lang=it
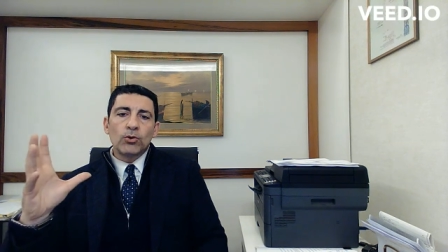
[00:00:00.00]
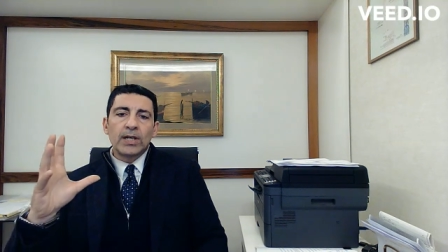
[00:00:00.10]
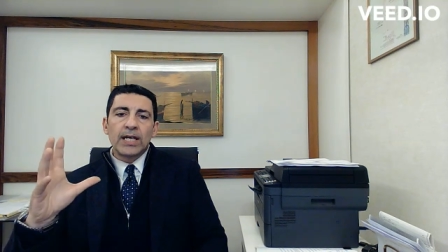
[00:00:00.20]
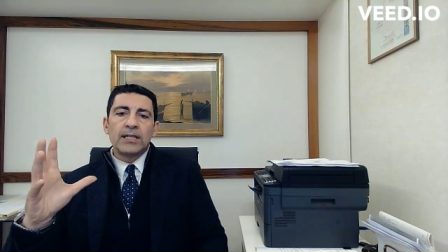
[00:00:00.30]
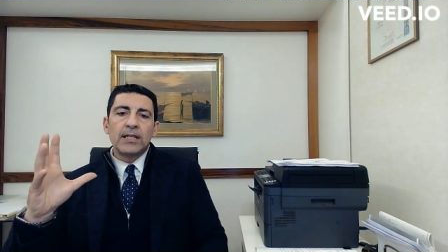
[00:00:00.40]

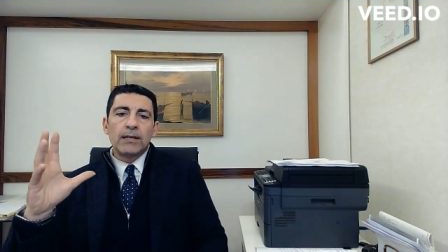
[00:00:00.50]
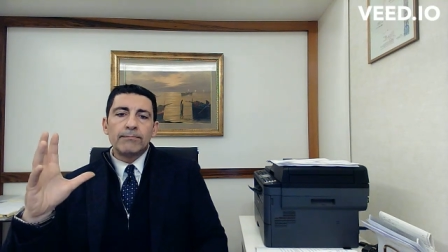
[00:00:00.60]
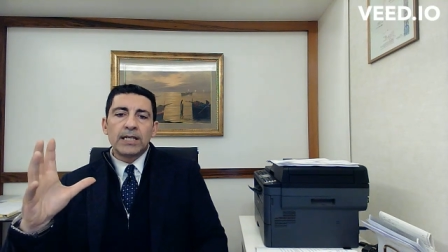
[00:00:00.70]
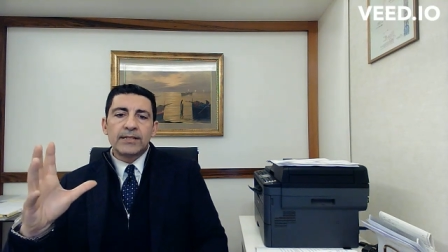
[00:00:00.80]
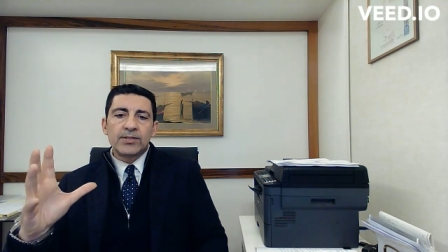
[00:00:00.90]
nonché di
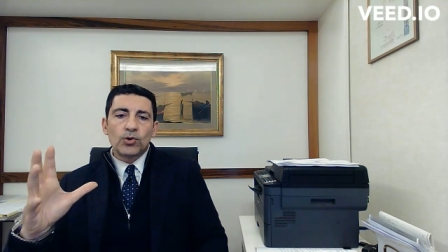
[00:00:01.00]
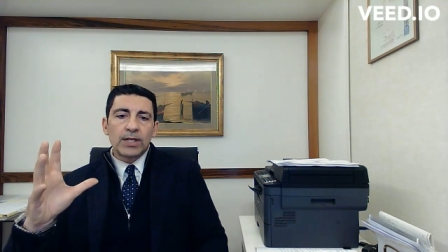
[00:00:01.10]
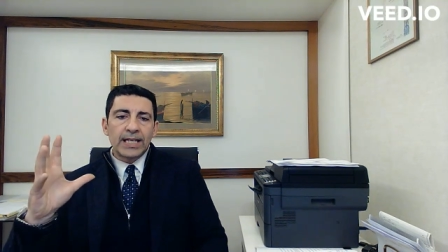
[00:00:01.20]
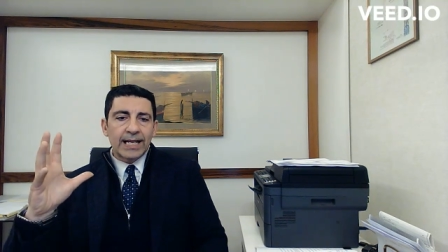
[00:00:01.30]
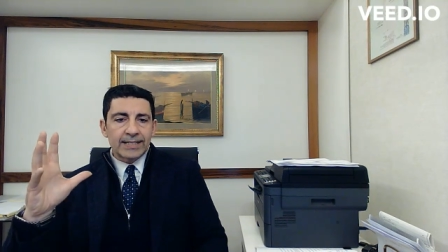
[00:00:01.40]

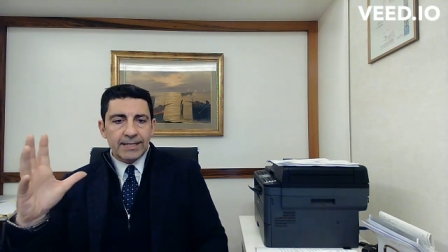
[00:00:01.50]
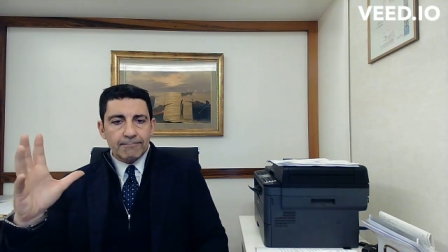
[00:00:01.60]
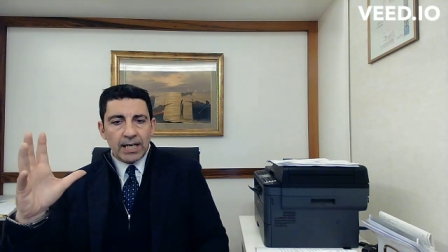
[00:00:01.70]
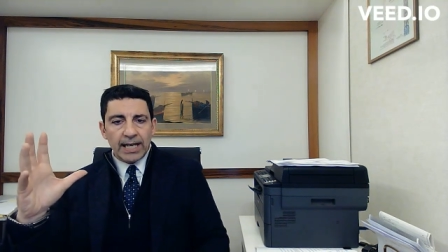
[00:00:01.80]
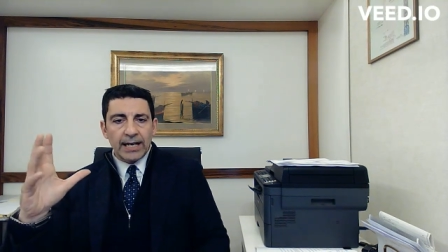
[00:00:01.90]
deliberazioni
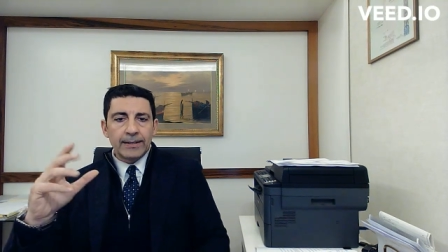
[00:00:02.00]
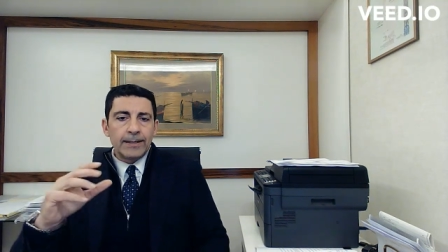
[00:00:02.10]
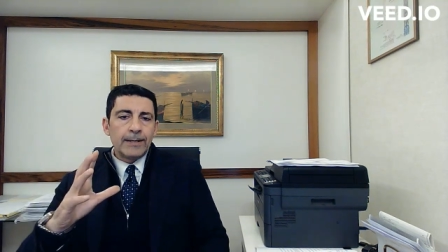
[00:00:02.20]
dell'Assemblea.